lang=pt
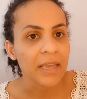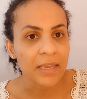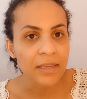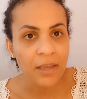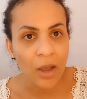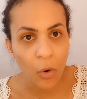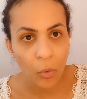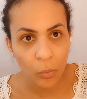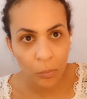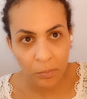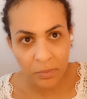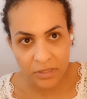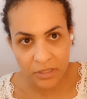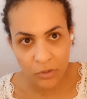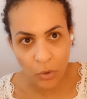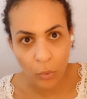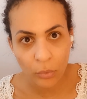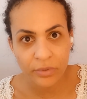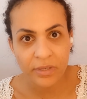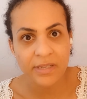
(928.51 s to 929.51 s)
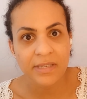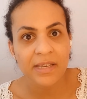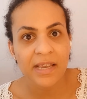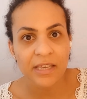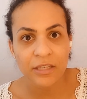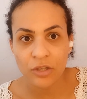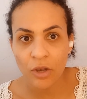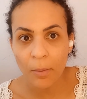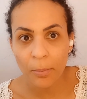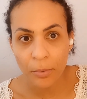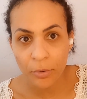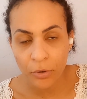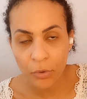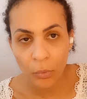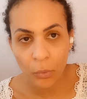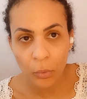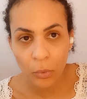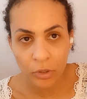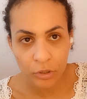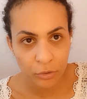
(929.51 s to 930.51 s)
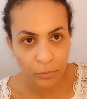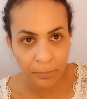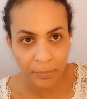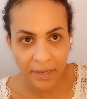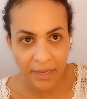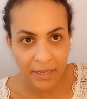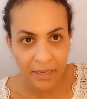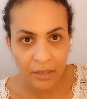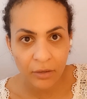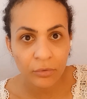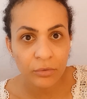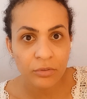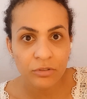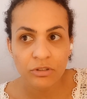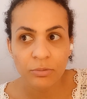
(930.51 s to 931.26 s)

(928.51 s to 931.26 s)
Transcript: e algumas outras, que é só por um curto período,